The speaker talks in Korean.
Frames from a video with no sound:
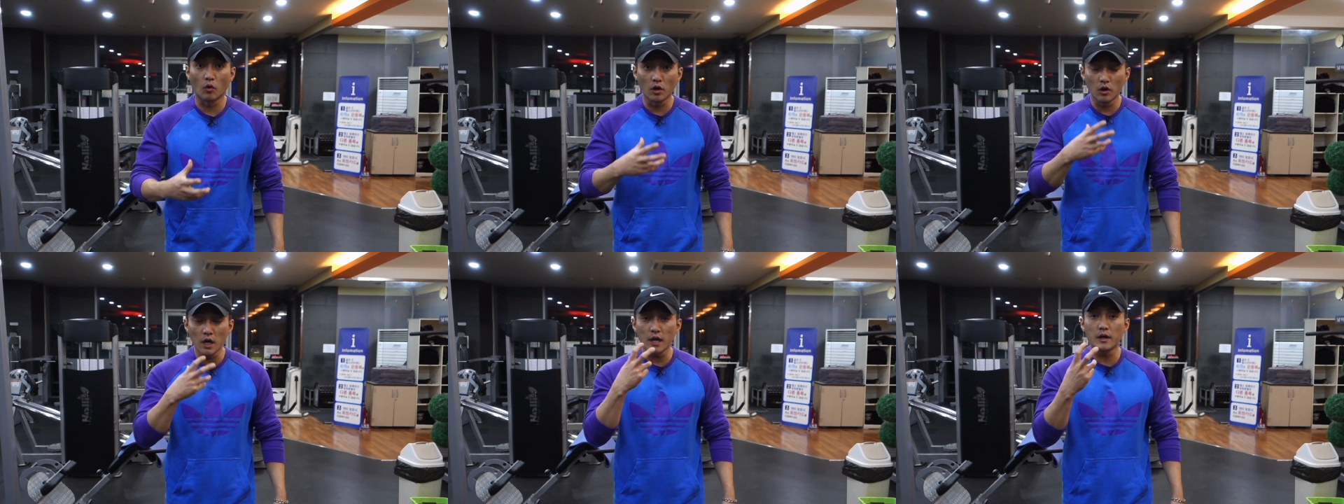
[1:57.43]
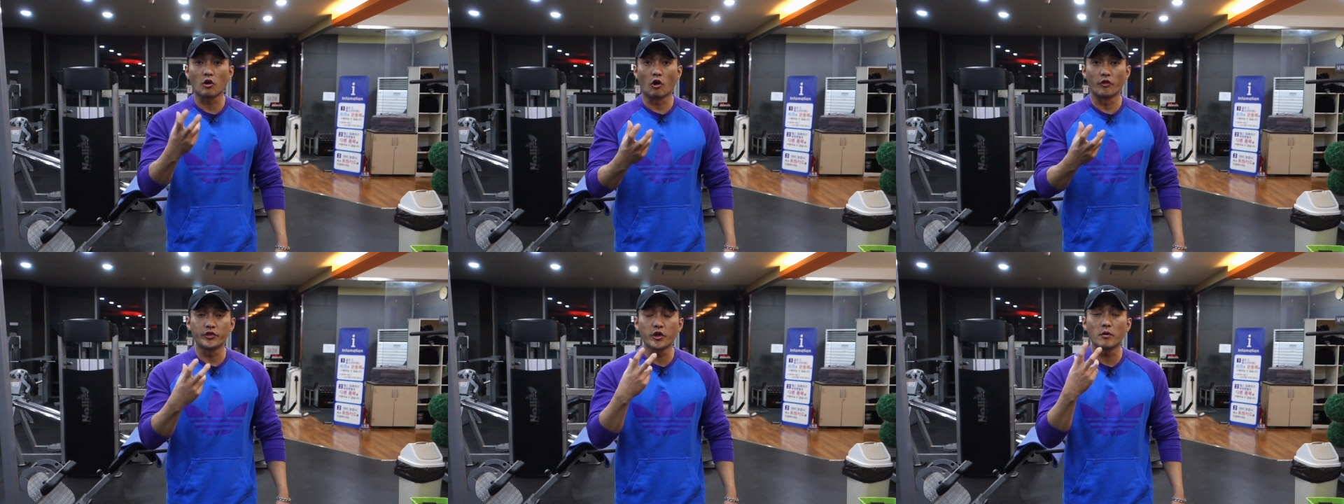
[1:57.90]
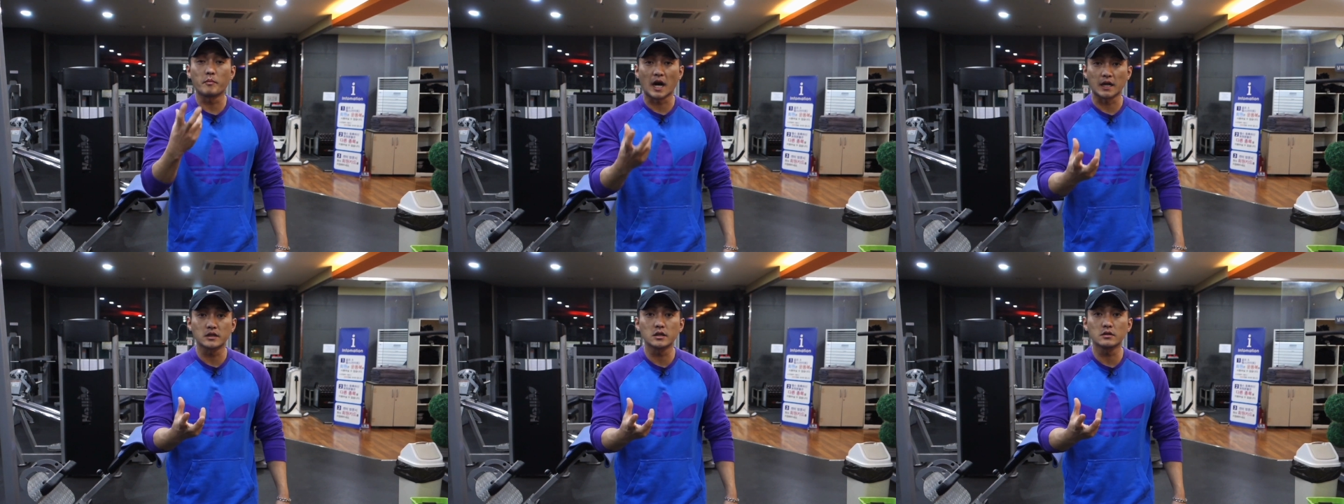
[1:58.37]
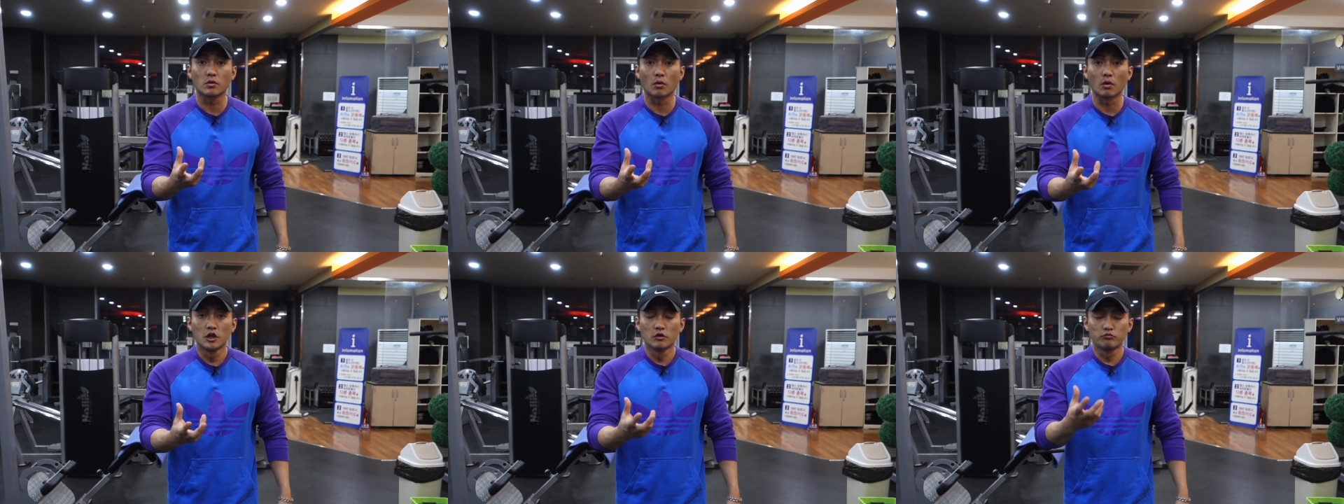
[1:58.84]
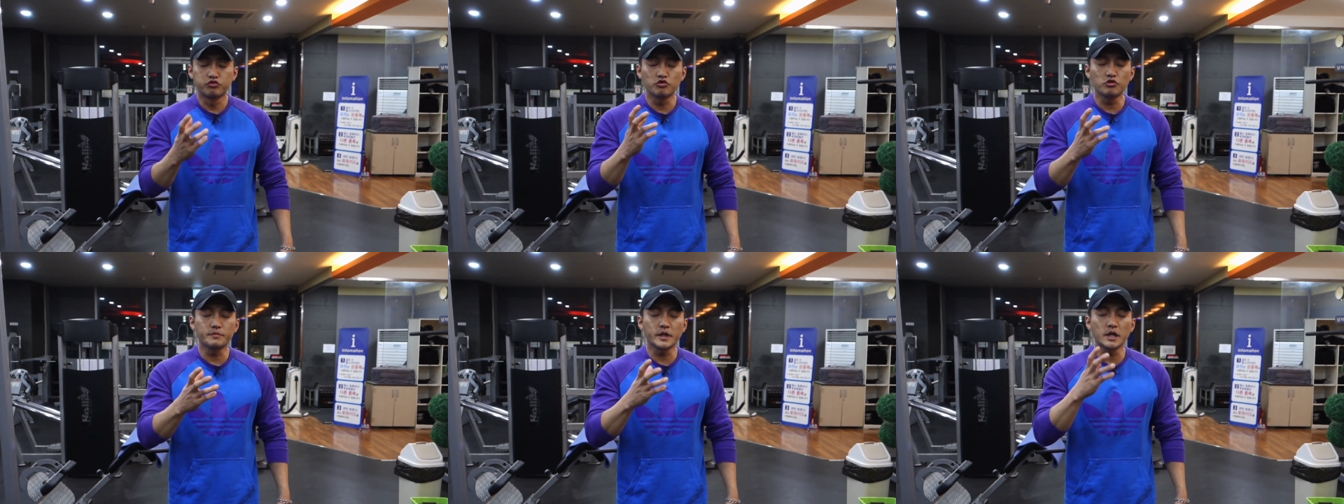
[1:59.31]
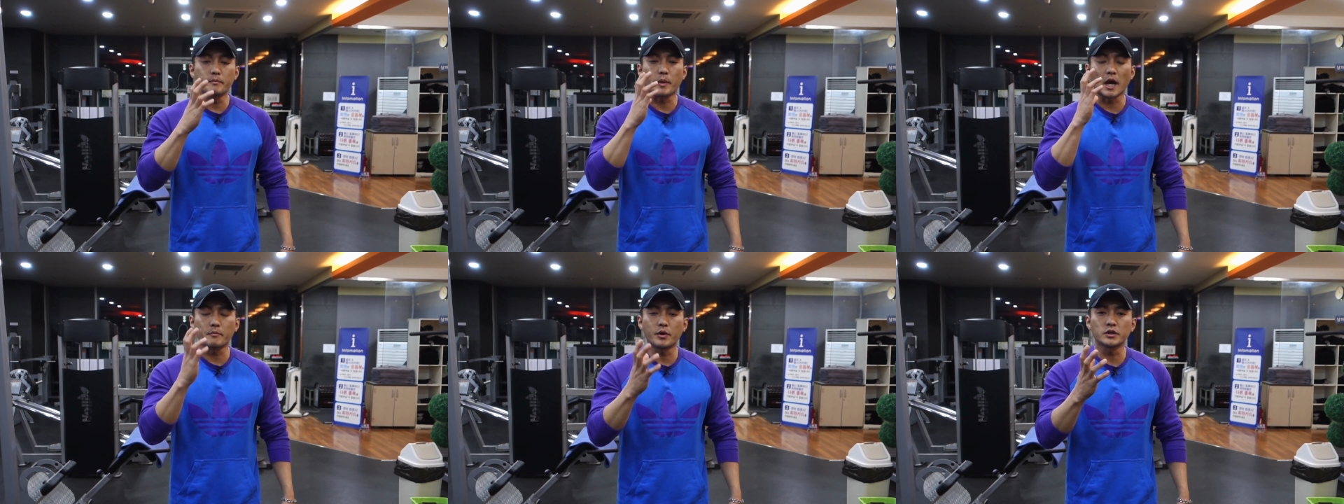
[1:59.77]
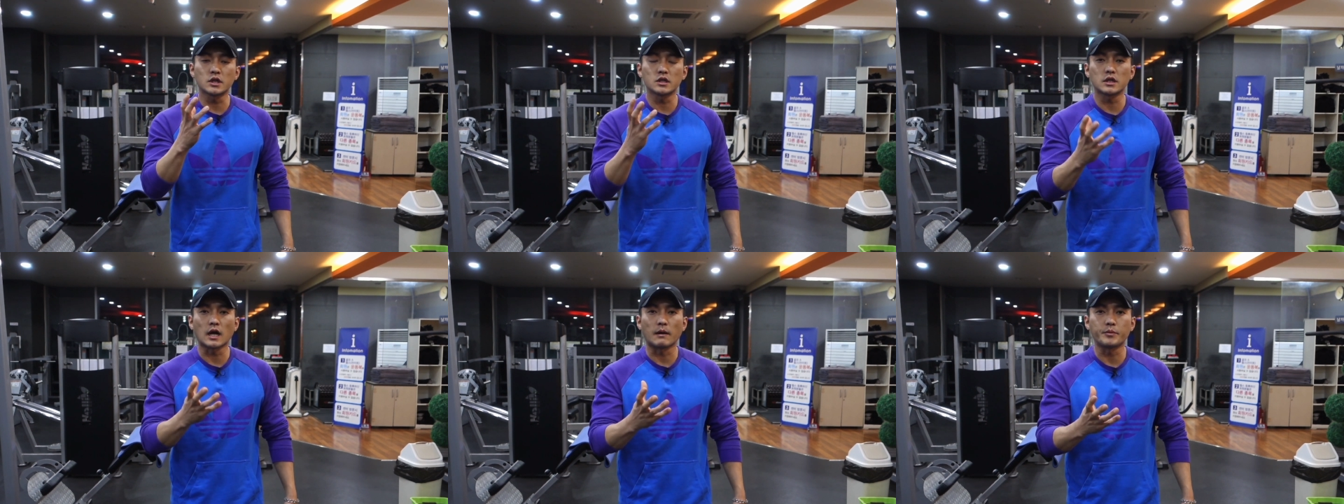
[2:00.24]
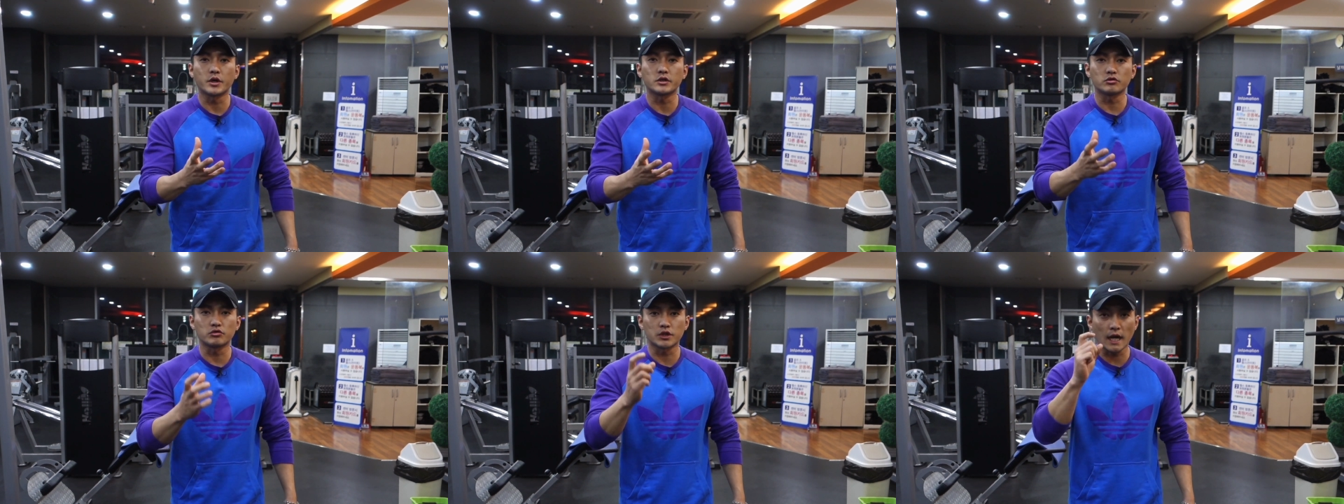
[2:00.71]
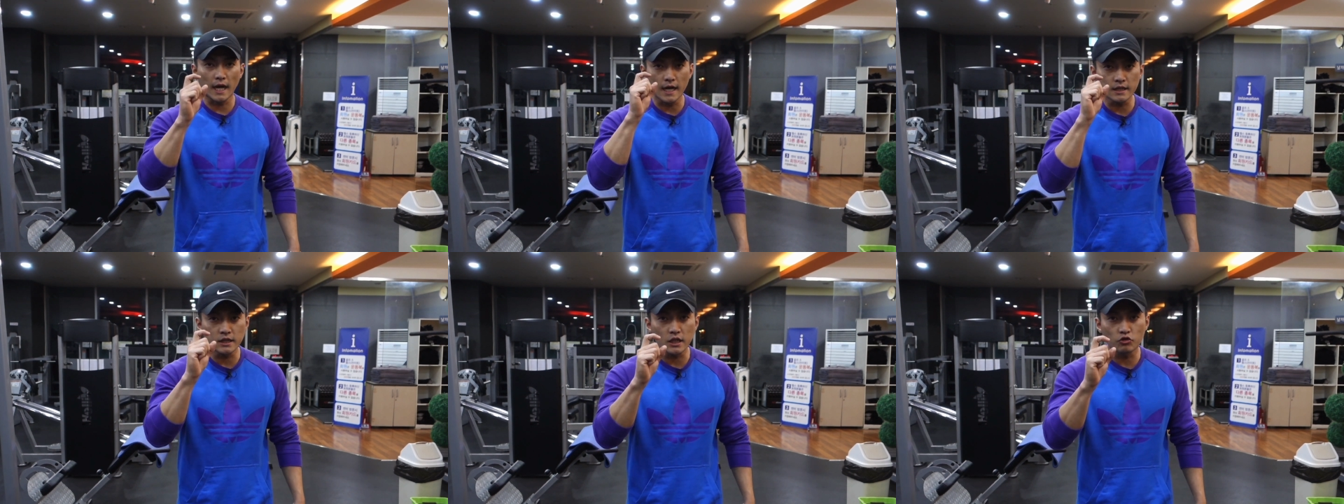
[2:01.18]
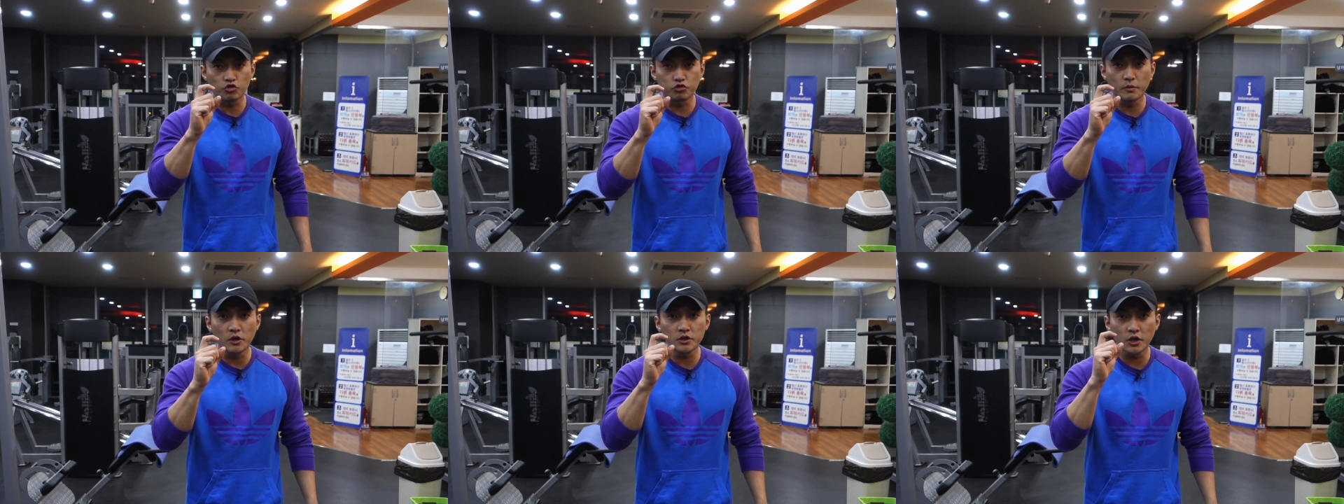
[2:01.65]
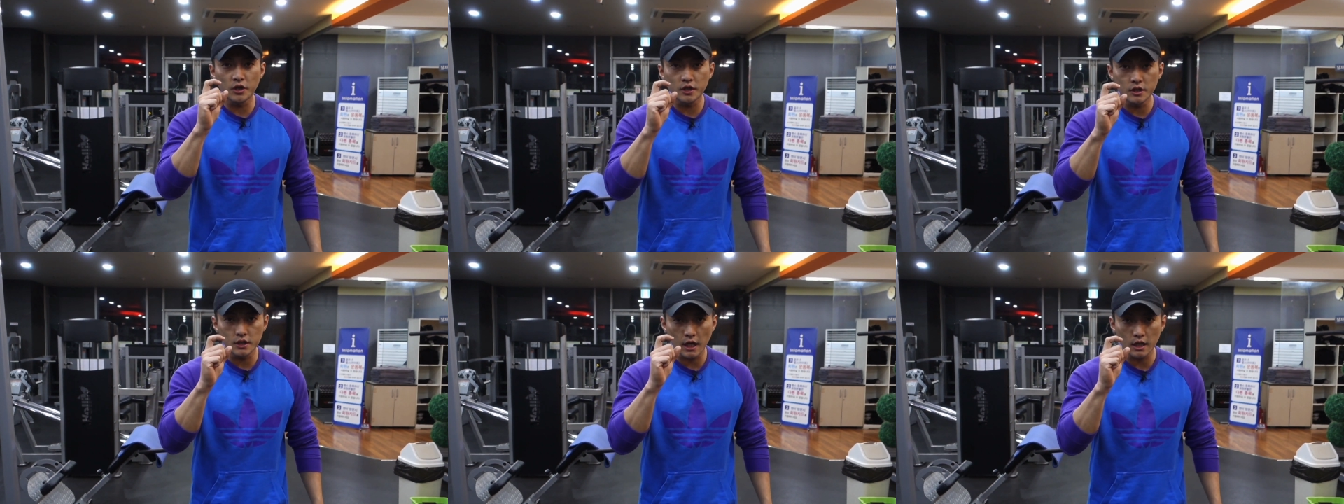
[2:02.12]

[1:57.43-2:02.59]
원래 걷던 방식으로 무릎이 100% 안 펴지고 살짝 굽어져 있는